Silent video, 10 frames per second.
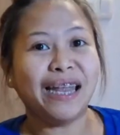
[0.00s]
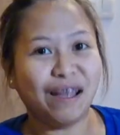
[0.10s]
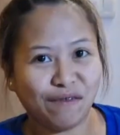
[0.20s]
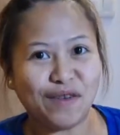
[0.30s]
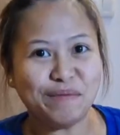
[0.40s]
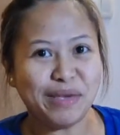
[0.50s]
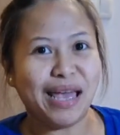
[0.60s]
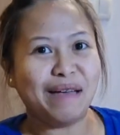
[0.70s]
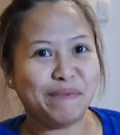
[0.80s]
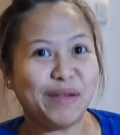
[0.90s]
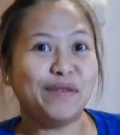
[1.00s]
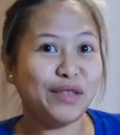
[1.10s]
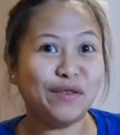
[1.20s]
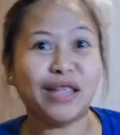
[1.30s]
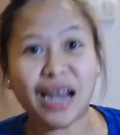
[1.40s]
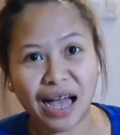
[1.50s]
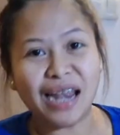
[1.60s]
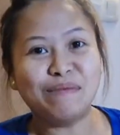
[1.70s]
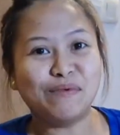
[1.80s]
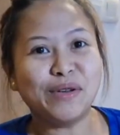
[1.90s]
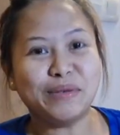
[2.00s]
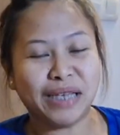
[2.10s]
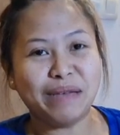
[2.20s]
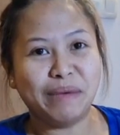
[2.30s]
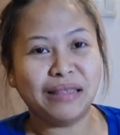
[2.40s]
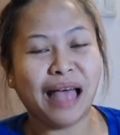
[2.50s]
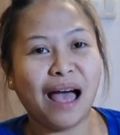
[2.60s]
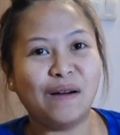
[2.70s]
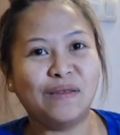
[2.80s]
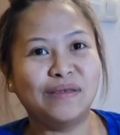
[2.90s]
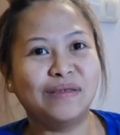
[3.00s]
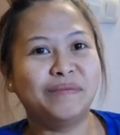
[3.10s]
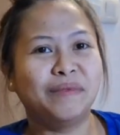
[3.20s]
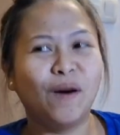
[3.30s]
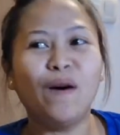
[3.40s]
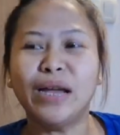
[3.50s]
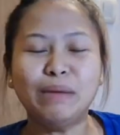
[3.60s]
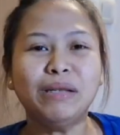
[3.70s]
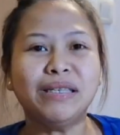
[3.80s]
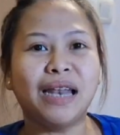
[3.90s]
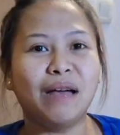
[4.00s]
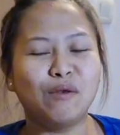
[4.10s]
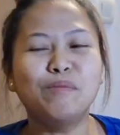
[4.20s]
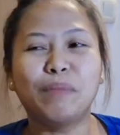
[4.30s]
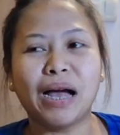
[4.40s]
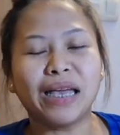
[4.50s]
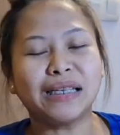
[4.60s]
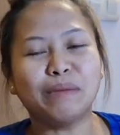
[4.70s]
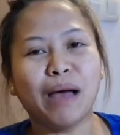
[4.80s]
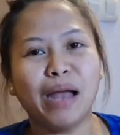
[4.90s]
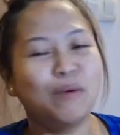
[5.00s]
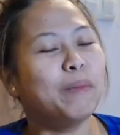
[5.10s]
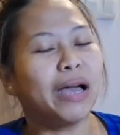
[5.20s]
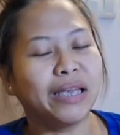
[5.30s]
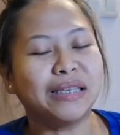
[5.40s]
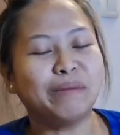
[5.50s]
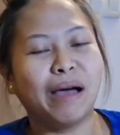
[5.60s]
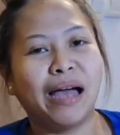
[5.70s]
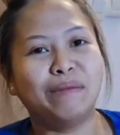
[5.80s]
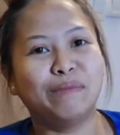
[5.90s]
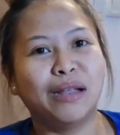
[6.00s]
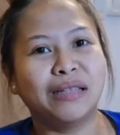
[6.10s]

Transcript: akin ah, for me ah, oh, pero hindi ko na lang alam kung isa ibang tao. Okay naman sila kung pakikisamahan mo, pakikisamahan mo